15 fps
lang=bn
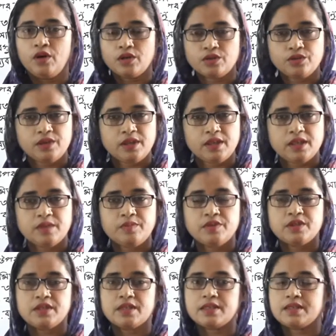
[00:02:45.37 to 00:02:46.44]
অর্থনীতিকে
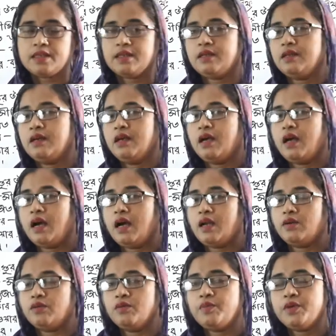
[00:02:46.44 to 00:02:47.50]
বুঝিয়েছেন
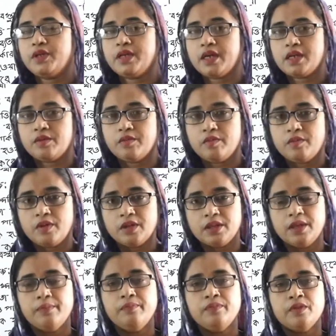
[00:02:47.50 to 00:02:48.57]
আর উপরিকাঠামো
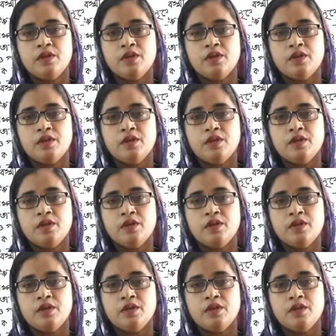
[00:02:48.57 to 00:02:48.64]
বলতে